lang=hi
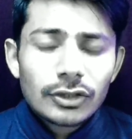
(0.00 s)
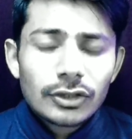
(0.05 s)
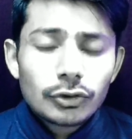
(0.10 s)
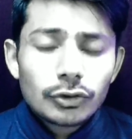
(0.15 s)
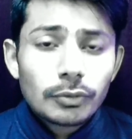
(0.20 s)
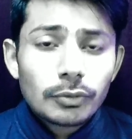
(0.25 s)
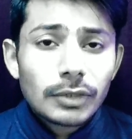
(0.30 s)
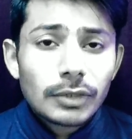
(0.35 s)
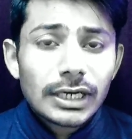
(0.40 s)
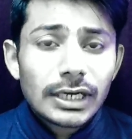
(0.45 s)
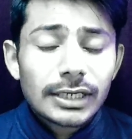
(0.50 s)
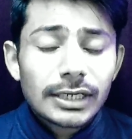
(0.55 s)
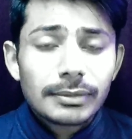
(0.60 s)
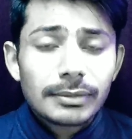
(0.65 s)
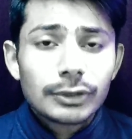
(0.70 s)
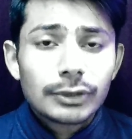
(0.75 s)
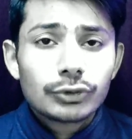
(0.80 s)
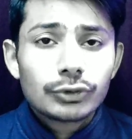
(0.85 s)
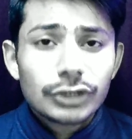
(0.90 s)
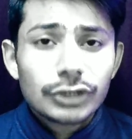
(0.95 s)
तो अगर
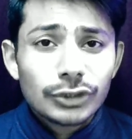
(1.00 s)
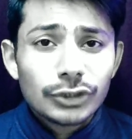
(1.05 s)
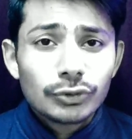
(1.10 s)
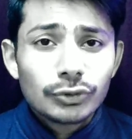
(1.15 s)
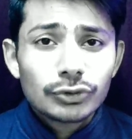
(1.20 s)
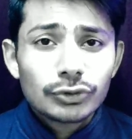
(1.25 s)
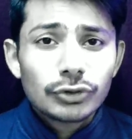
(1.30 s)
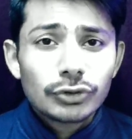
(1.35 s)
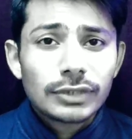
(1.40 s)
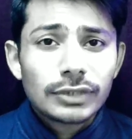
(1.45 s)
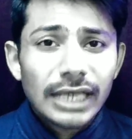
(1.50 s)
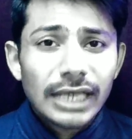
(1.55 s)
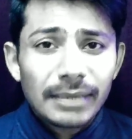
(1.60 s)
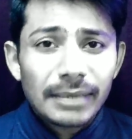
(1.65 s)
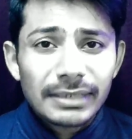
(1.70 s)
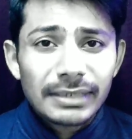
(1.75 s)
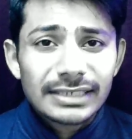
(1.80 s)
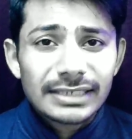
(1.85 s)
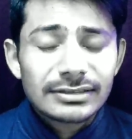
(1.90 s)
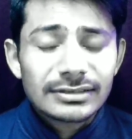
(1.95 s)
मैं दुखी हूं तो ना
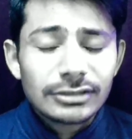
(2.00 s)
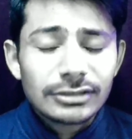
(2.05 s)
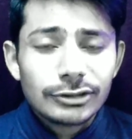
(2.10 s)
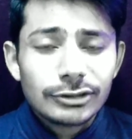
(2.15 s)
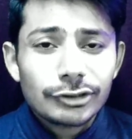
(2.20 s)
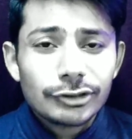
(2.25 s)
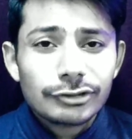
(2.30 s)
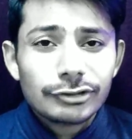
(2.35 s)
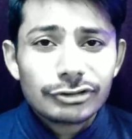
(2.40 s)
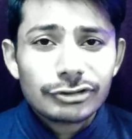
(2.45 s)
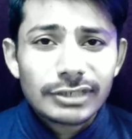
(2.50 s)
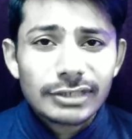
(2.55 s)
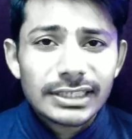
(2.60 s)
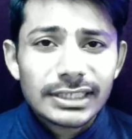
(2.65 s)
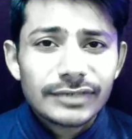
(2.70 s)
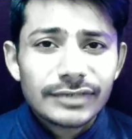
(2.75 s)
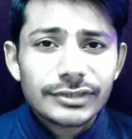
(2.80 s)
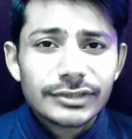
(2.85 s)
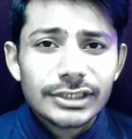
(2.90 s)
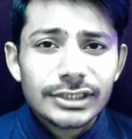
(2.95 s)
मैं किसी इंडिविजुअल
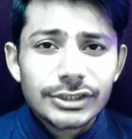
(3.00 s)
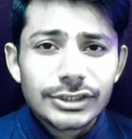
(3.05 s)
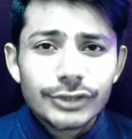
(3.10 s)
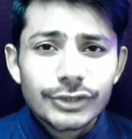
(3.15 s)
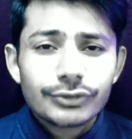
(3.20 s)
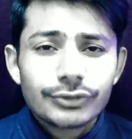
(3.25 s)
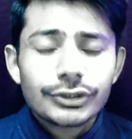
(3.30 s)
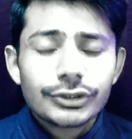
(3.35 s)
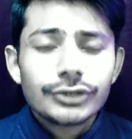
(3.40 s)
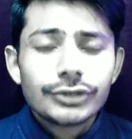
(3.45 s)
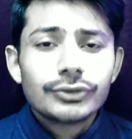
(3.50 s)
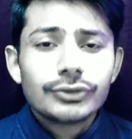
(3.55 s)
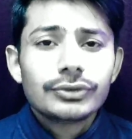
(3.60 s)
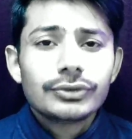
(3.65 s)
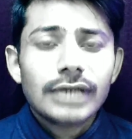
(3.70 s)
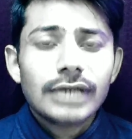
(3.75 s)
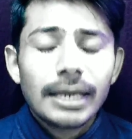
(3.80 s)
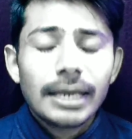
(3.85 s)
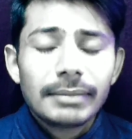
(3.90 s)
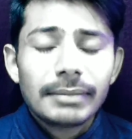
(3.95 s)
की वजह से दुखी
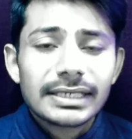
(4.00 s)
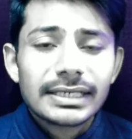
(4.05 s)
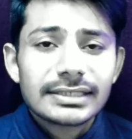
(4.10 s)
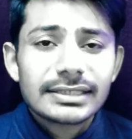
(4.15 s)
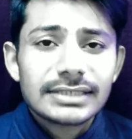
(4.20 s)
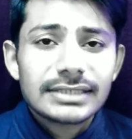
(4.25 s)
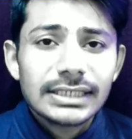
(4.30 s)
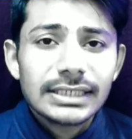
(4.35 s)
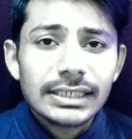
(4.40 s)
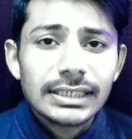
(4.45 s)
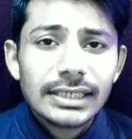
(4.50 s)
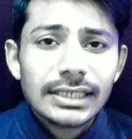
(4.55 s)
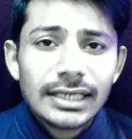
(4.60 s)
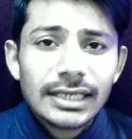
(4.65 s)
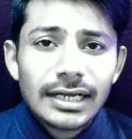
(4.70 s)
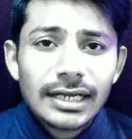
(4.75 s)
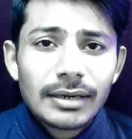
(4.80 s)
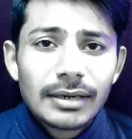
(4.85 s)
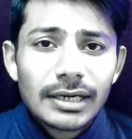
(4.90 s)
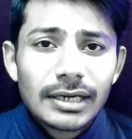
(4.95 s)
हूं ना मैं किसी
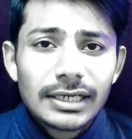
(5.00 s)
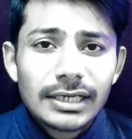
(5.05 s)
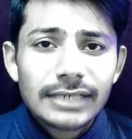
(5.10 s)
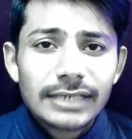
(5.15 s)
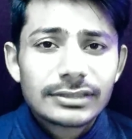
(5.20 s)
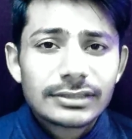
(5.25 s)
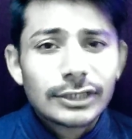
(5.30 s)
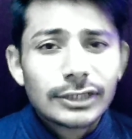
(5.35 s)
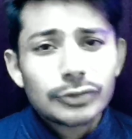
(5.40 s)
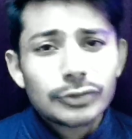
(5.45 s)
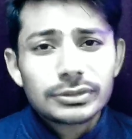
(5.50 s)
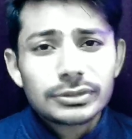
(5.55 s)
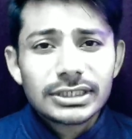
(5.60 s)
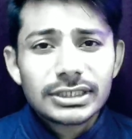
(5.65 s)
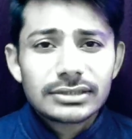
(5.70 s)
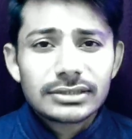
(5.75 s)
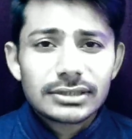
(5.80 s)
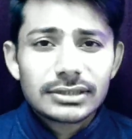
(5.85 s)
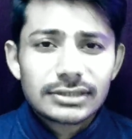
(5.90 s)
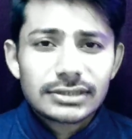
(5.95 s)

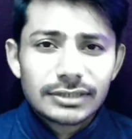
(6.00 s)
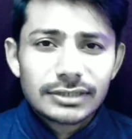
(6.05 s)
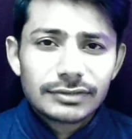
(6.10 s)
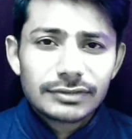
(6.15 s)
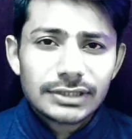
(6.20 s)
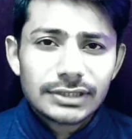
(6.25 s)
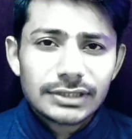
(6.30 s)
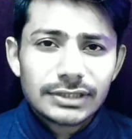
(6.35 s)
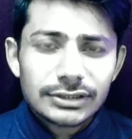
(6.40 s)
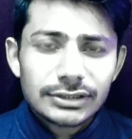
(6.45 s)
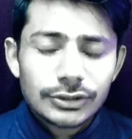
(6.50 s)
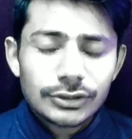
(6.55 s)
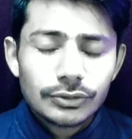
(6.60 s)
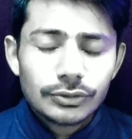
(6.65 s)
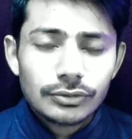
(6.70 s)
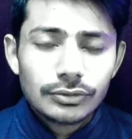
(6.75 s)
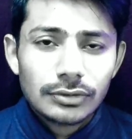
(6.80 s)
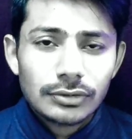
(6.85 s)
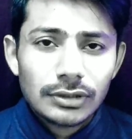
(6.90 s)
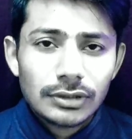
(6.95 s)
सर्कमस्टेंसेस की वजह से
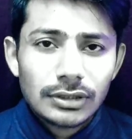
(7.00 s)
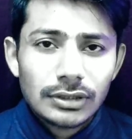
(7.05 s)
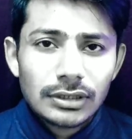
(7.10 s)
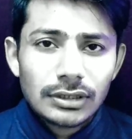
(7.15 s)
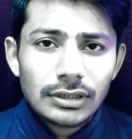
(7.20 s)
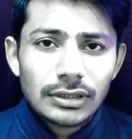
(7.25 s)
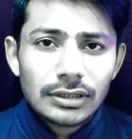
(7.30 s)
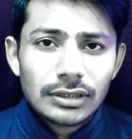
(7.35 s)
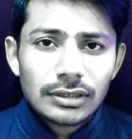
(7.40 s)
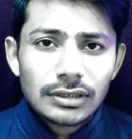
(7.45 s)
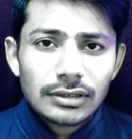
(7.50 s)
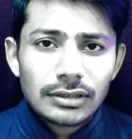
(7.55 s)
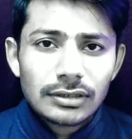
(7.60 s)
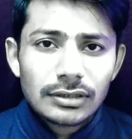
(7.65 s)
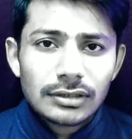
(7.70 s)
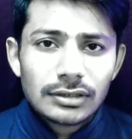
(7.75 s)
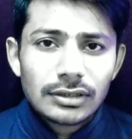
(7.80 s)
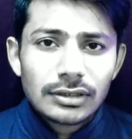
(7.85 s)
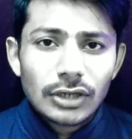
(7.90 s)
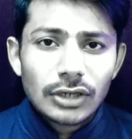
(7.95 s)
हूं
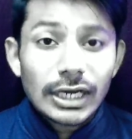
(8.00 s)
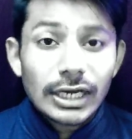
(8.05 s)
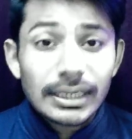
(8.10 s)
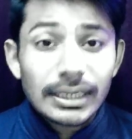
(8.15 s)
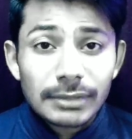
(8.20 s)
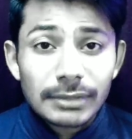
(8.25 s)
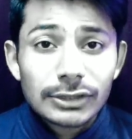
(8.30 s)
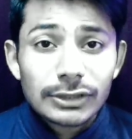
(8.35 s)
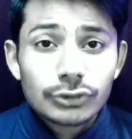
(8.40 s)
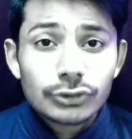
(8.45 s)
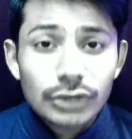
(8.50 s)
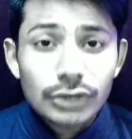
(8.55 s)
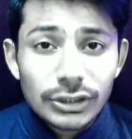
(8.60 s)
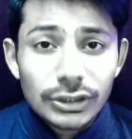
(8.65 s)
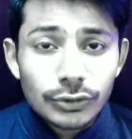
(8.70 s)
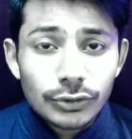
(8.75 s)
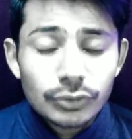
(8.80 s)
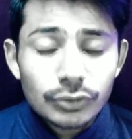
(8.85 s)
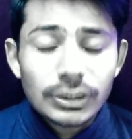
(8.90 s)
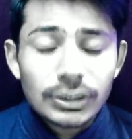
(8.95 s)
अगर मैं दुखी
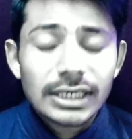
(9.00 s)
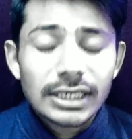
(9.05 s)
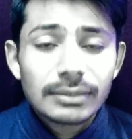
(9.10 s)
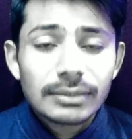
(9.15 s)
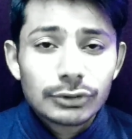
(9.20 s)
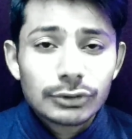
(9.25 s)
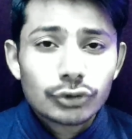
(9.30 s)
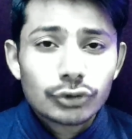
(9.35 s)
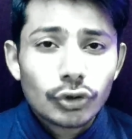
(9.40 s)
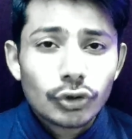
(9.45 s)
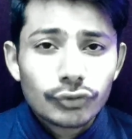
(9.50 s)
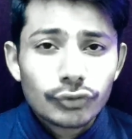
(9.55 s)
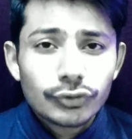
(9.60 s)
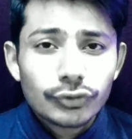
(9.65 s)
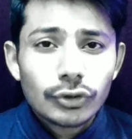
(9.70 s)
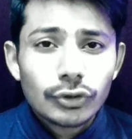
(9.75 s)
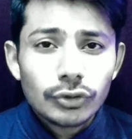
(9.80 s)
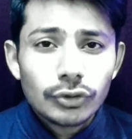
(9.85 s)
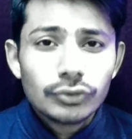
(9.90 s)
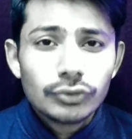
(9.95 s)
हूं अगर मैं
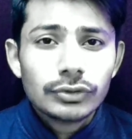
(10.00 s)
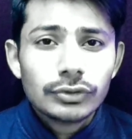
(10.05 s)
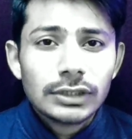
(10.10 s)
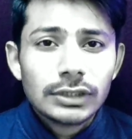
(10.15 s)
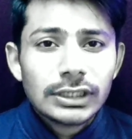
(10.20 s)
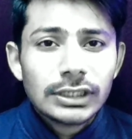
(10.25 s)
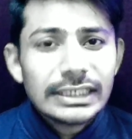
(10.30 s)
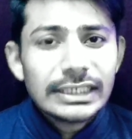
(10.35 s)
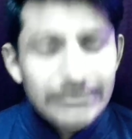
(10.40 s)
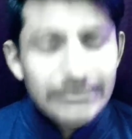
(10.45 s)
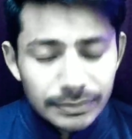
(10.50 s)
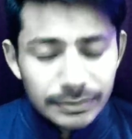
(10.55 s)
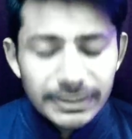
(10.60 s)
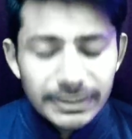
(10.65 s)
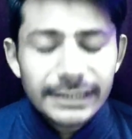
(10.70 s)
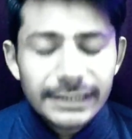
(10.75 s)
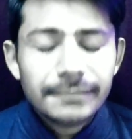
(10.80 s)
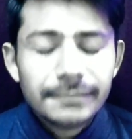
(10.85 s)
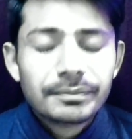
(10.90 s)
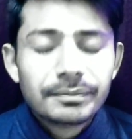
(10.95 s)
सोरोफुल हूं इट्स मी
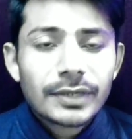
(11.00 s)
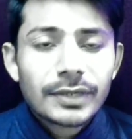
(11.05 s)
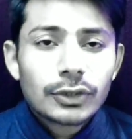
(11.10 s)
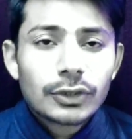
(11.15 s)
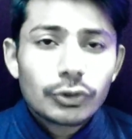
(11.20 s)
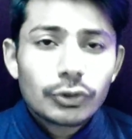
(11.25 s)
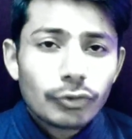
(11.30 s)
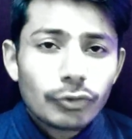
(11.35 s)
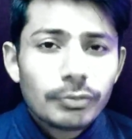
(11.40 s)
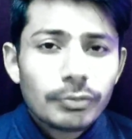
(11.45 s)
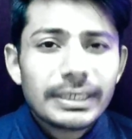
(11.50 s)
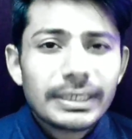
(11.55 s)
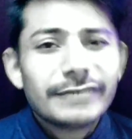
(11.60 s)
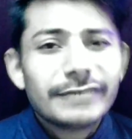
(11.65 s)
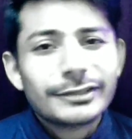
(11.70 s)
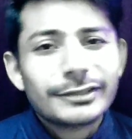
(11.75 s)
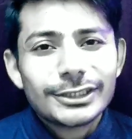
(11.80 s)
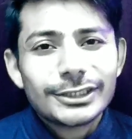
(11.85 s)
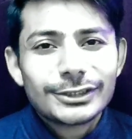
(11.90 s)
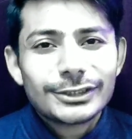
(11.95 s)
तो वो मेरी
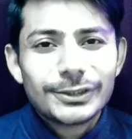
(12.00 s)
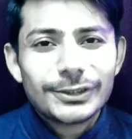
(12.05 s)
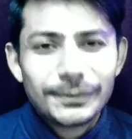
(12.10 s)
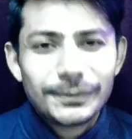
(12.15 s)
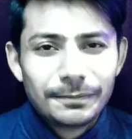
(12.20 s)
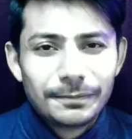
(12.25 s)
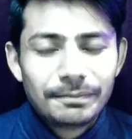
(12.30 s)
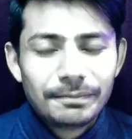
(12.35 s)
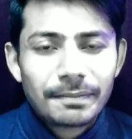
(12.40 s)
वजह से हूं